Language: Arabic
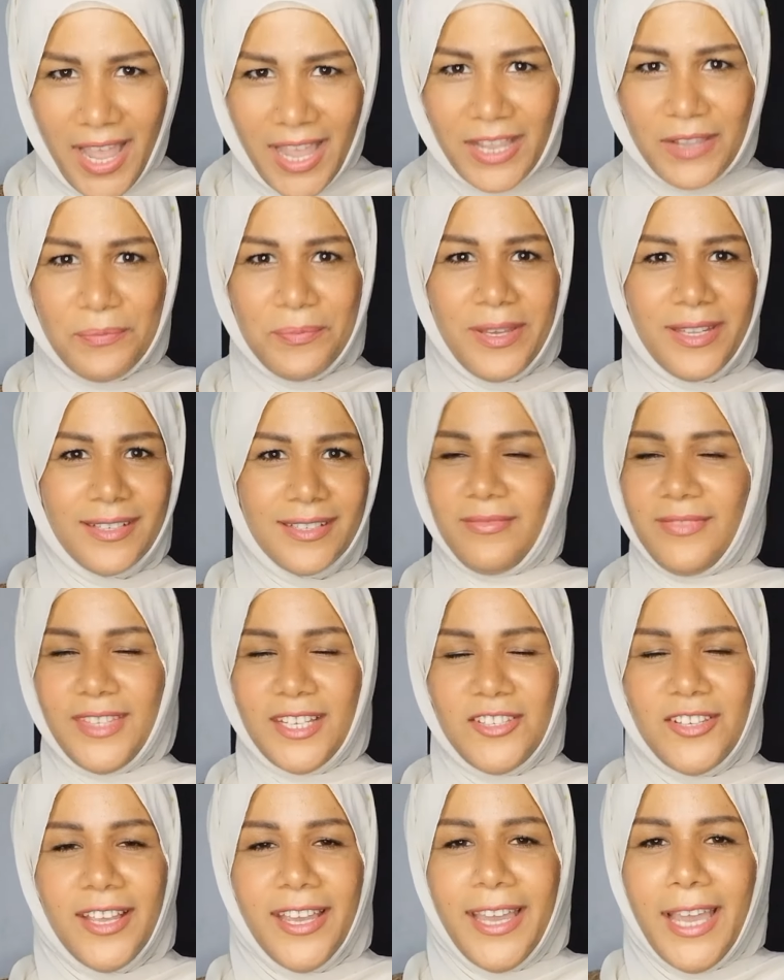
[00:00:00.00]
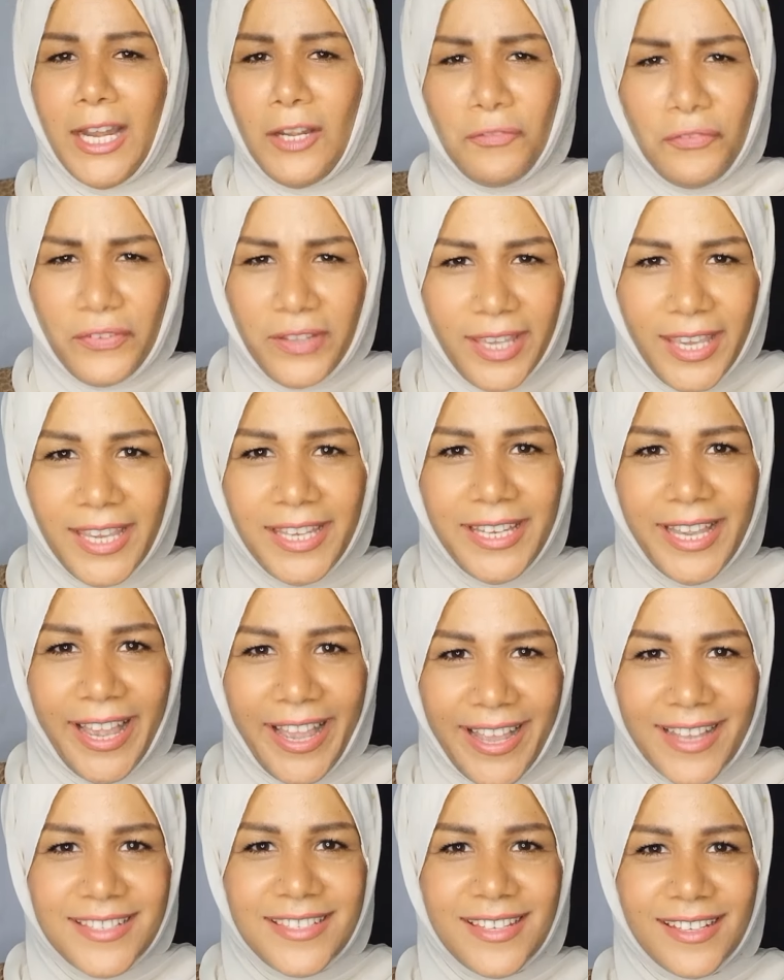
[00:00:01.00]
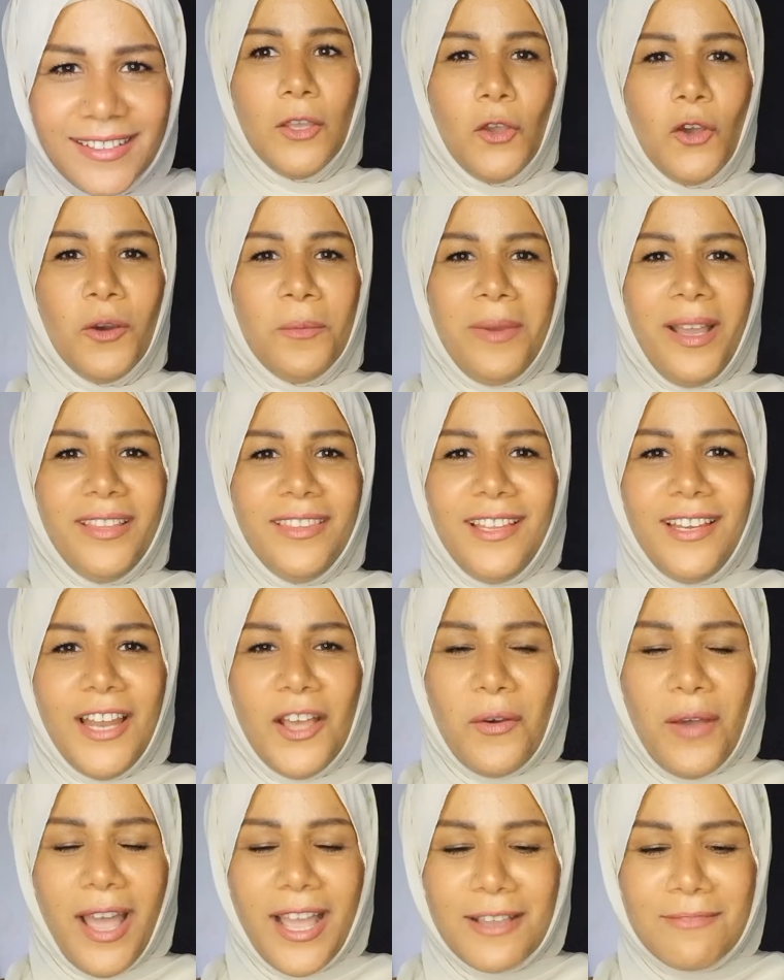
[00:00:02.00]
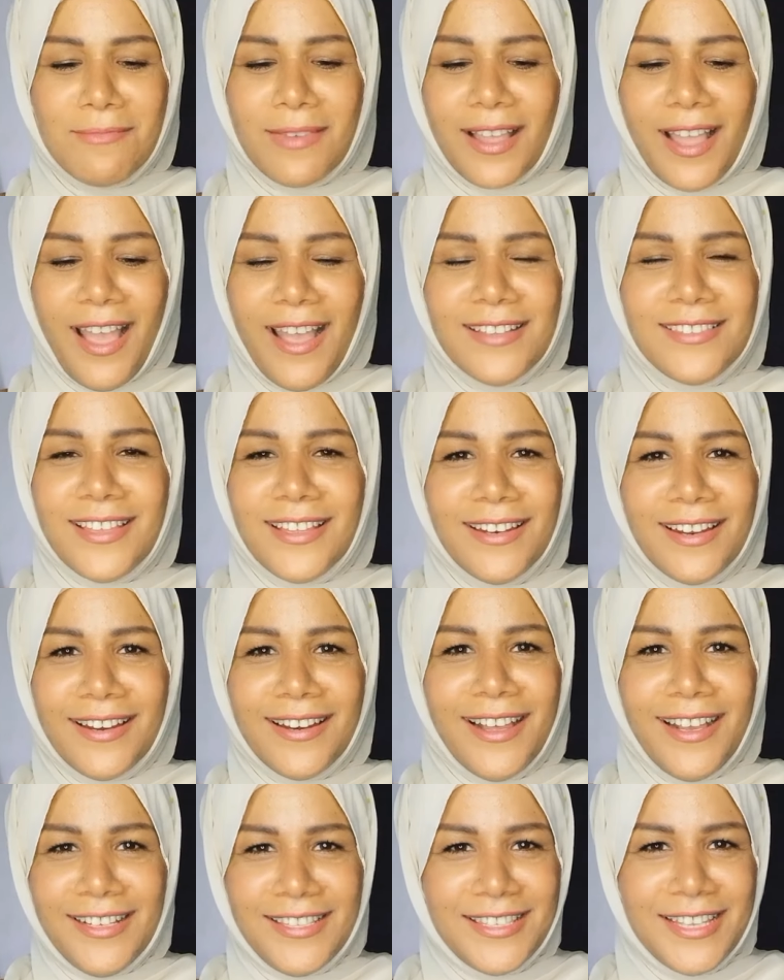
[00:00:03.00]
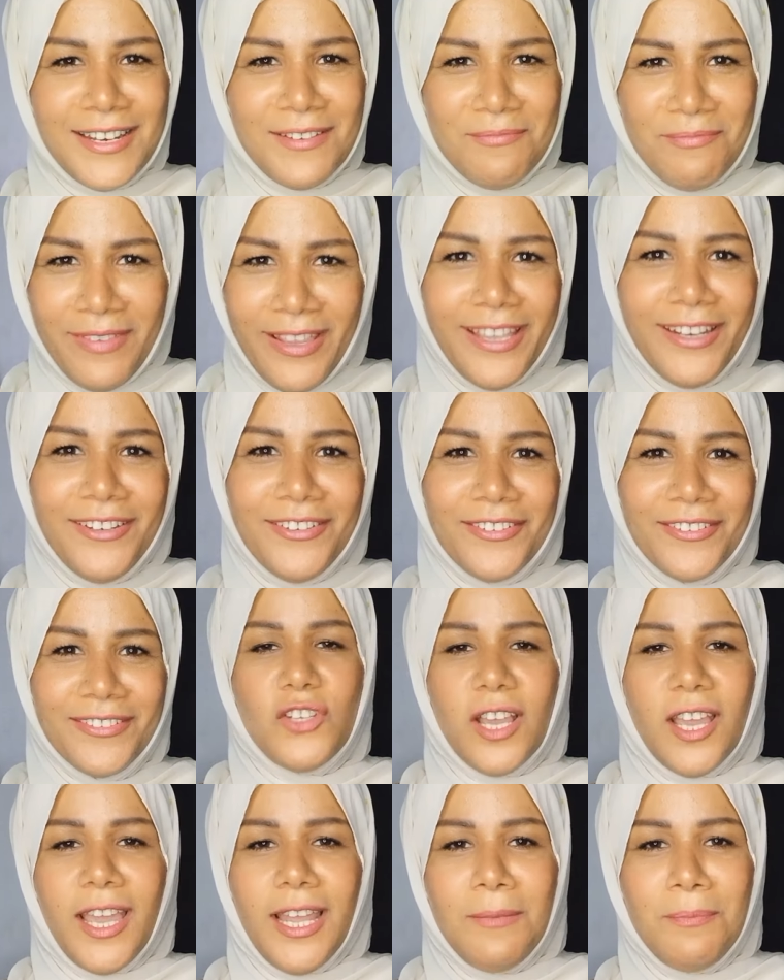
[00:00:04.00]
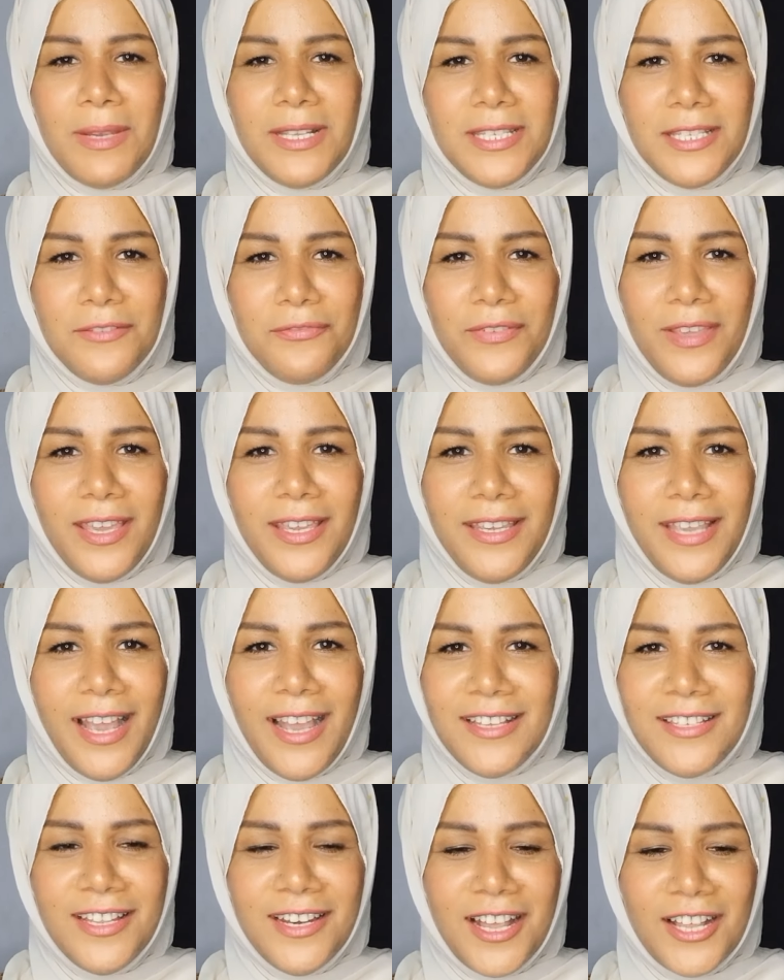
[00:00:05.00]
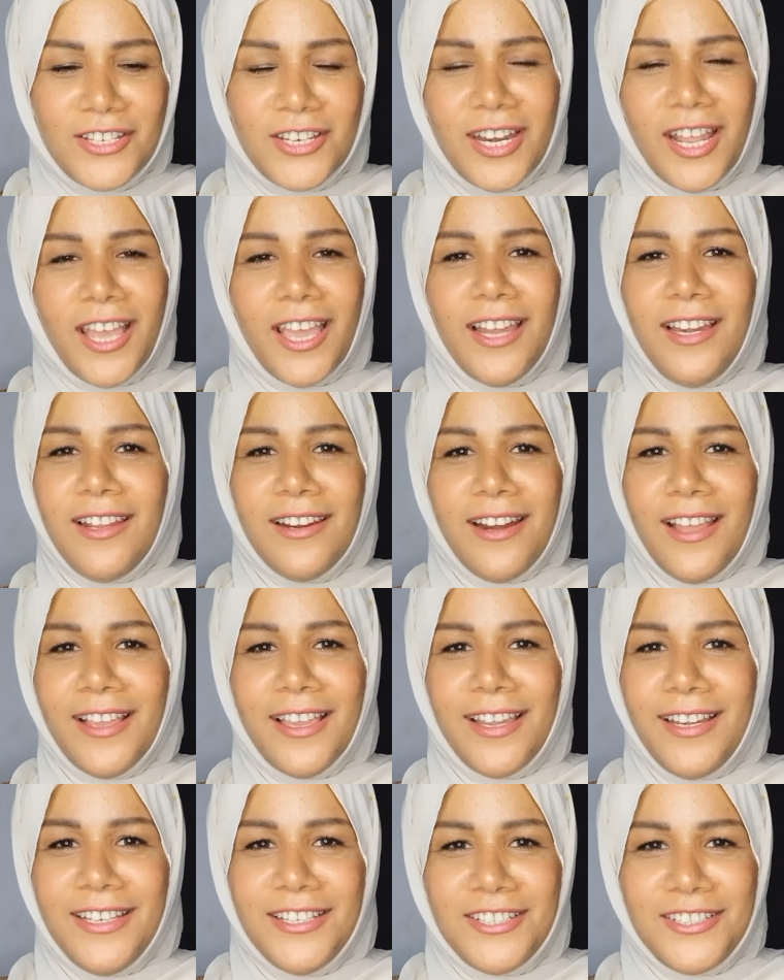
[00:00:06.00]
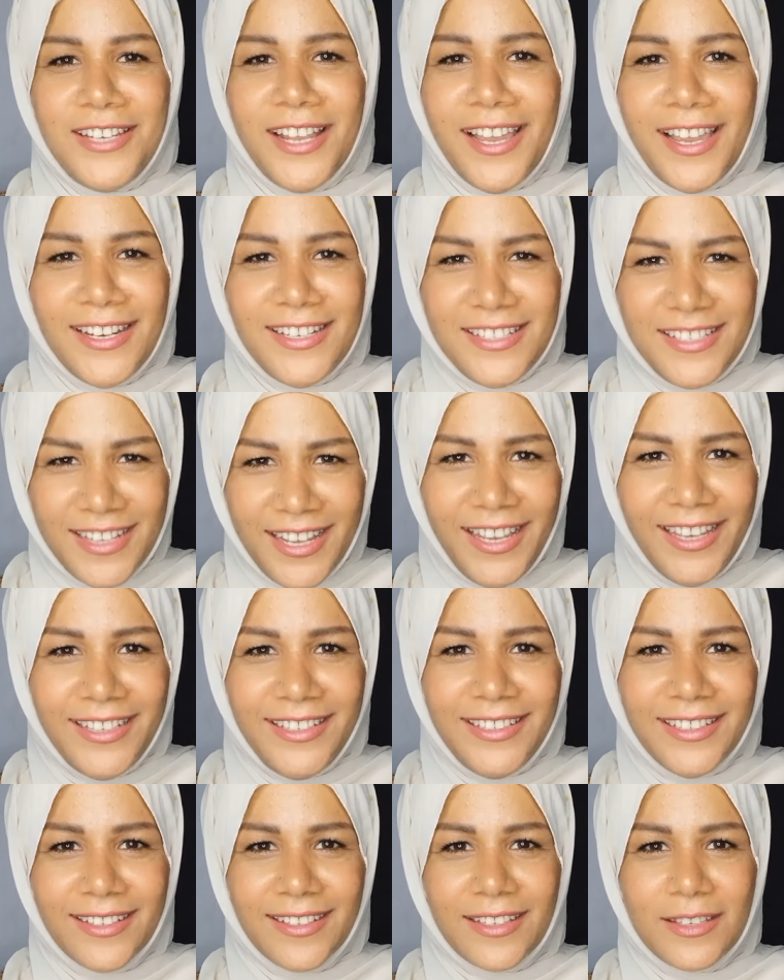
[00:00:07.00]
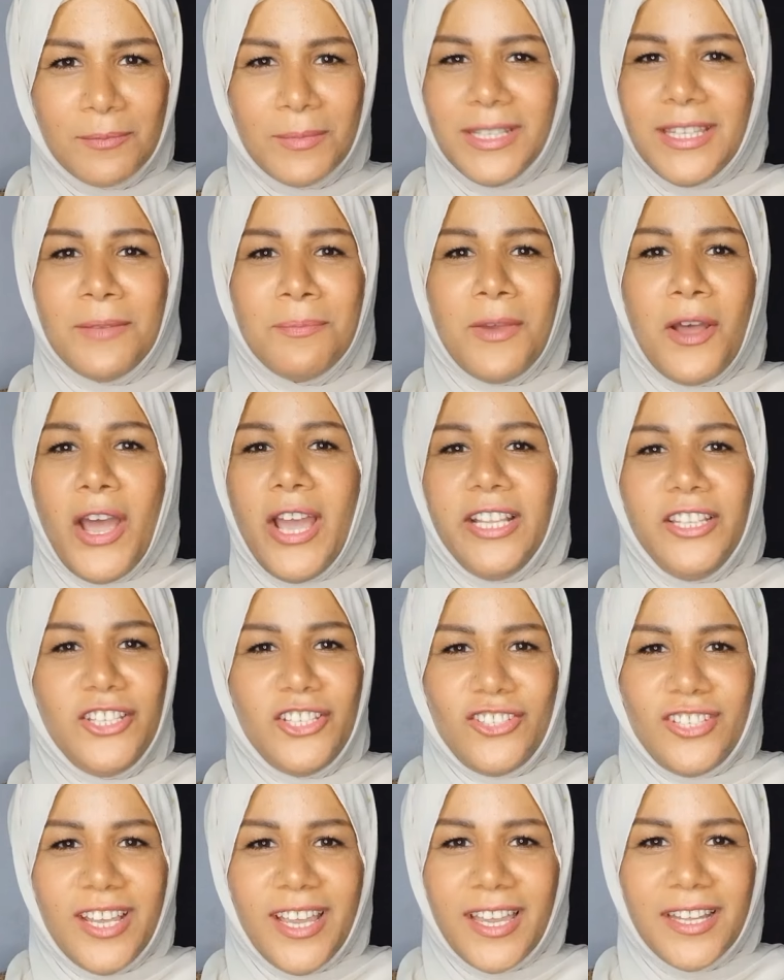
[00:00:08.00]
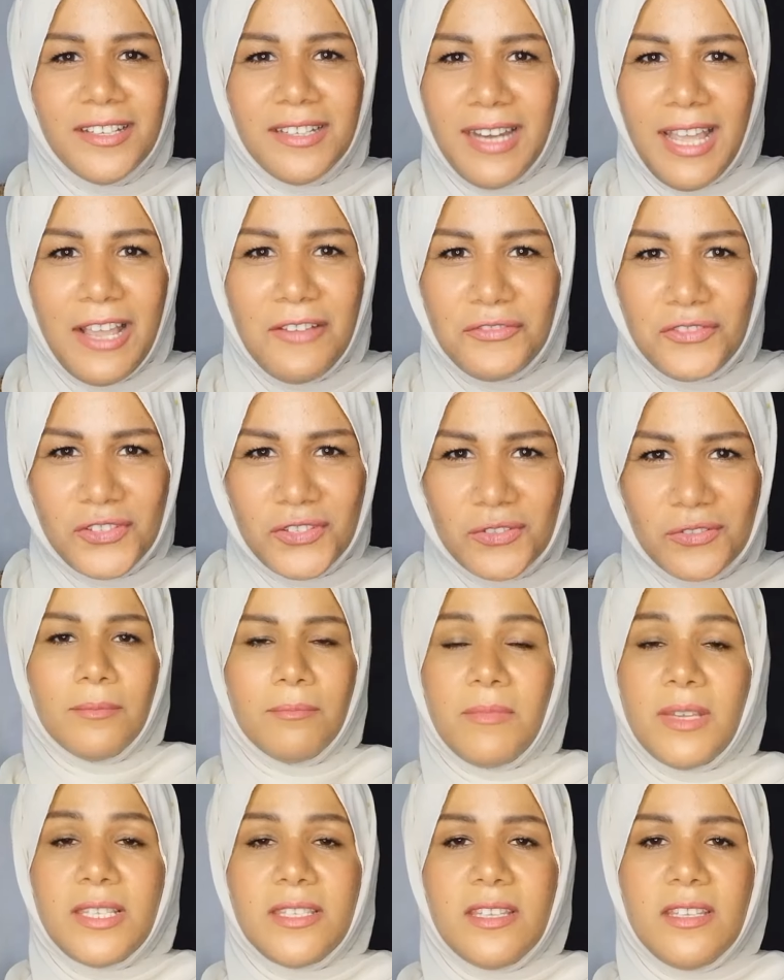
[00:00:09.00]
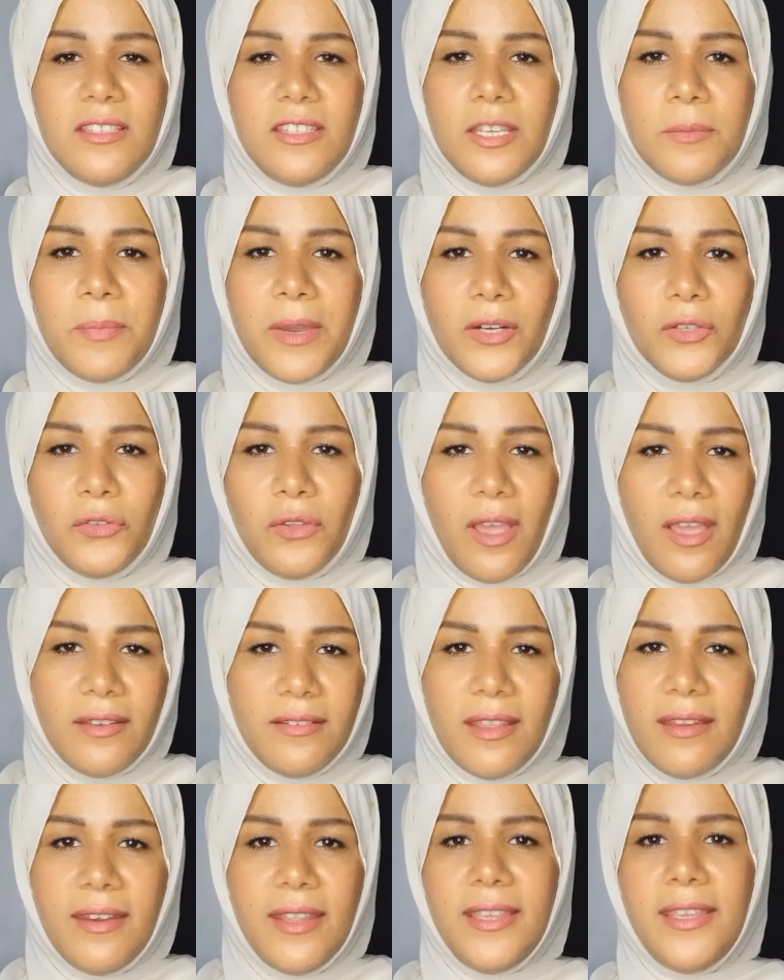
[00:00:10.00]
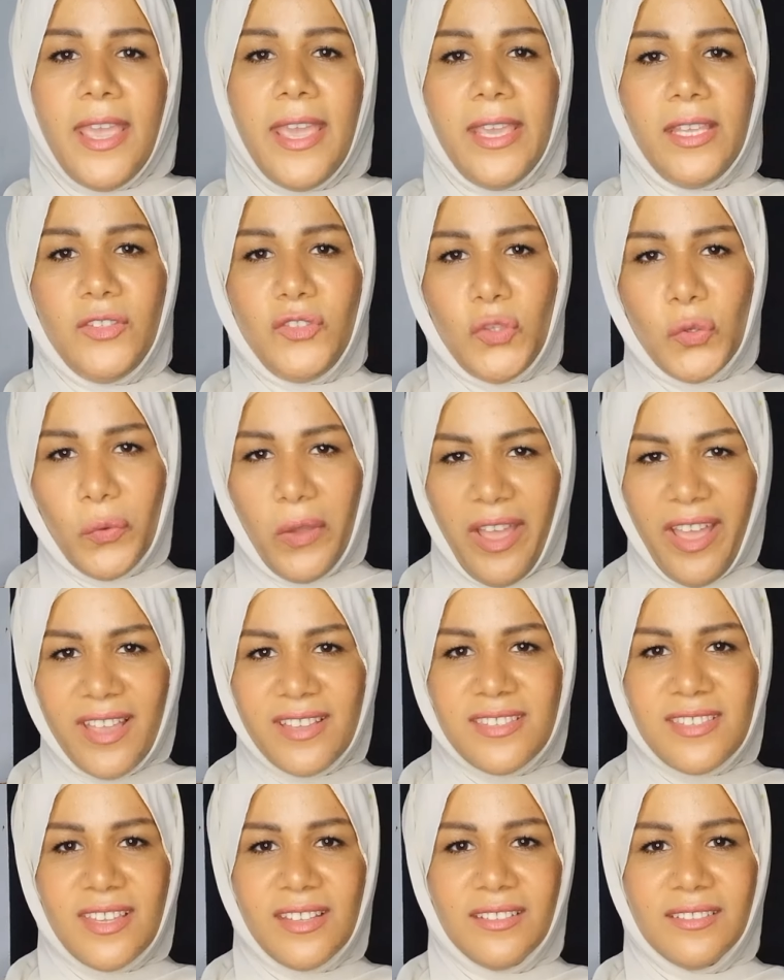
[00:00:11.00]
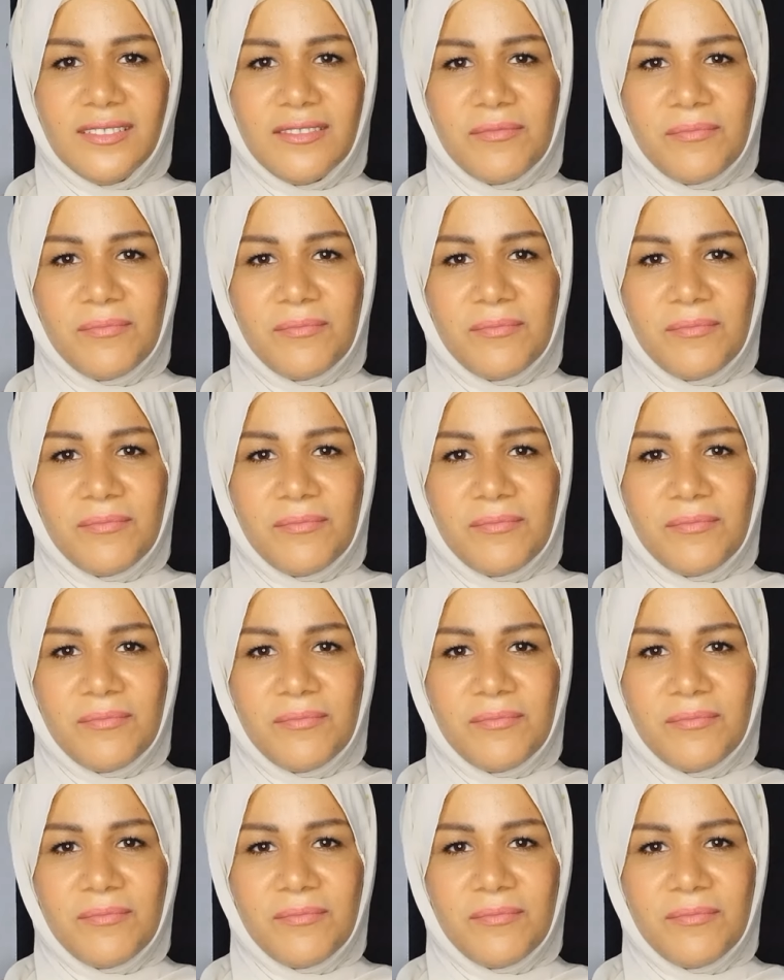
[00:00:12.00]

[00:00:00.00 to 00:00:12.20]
اكبر انت شغال في ايه يا حسن وبعدين لو عجبك حسن انا احسن منه شغال بس في ايه يا حسن عشان اخلي الراجل يشتغل زيك بدل ما قاعد يشتغل نفسه بس انت برضو انانيه انت وحسن